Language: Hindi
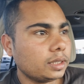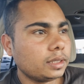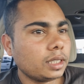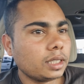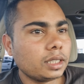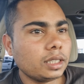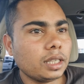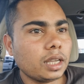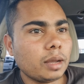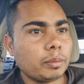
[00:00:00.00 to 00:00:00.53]
जैसा
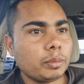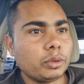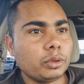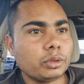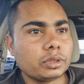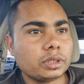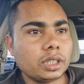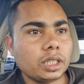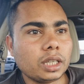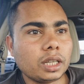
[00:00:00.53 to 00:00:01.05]
कि आप
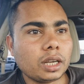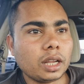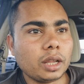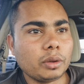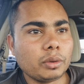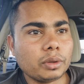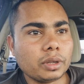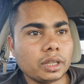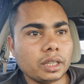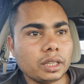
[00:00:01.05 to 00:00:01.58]
लोग देख रहे
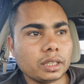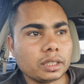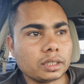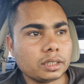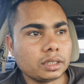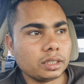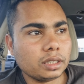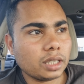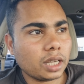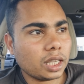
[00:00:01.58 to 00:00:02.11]
होंगे
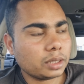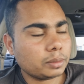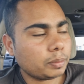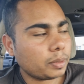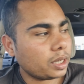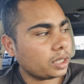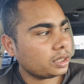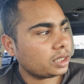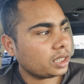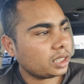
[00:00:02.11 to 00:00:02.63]
कि आज
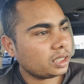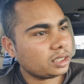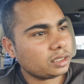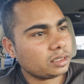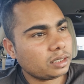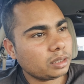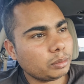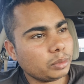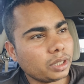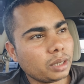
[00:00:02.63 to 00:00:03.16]
पाँच छः दिन
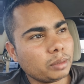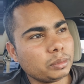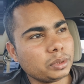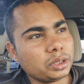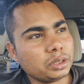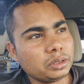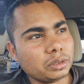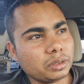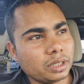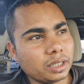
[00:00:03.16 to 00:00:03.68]
से मेरा
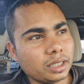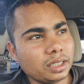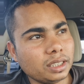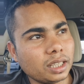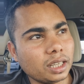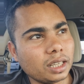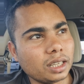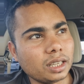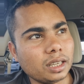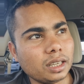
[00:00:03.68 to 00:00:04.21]
वीडियो नहीं
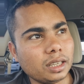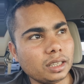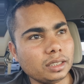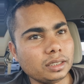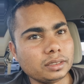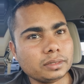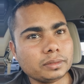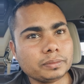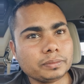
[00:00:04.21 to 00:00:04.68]
आ रहा है